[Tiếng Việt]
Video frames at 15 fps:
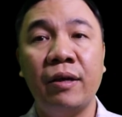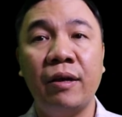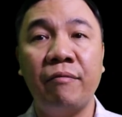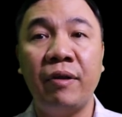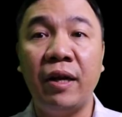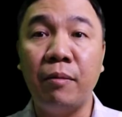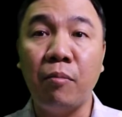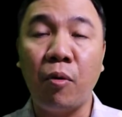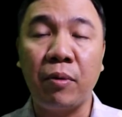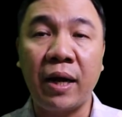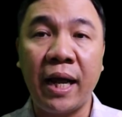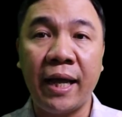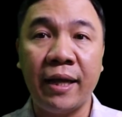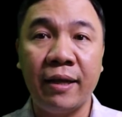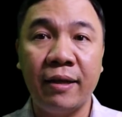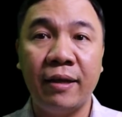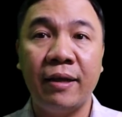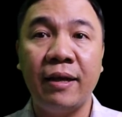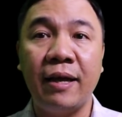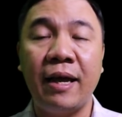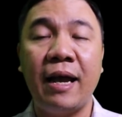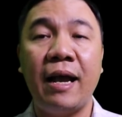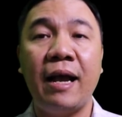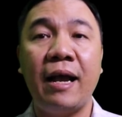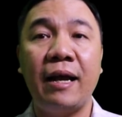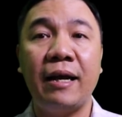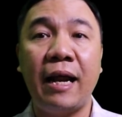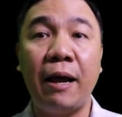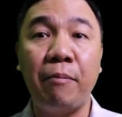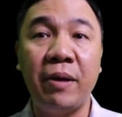vị linh mục này à,
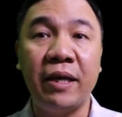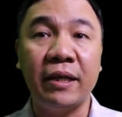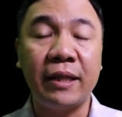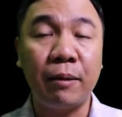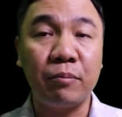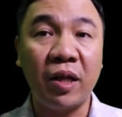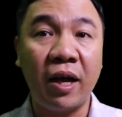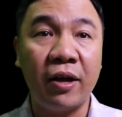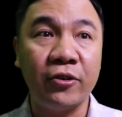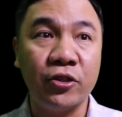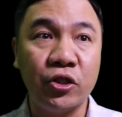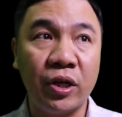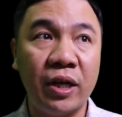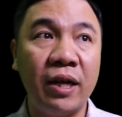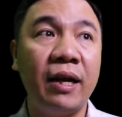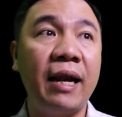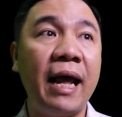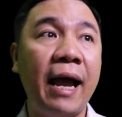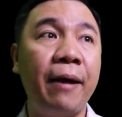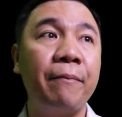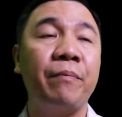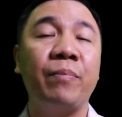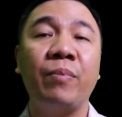đã bị tâm thần cho nên là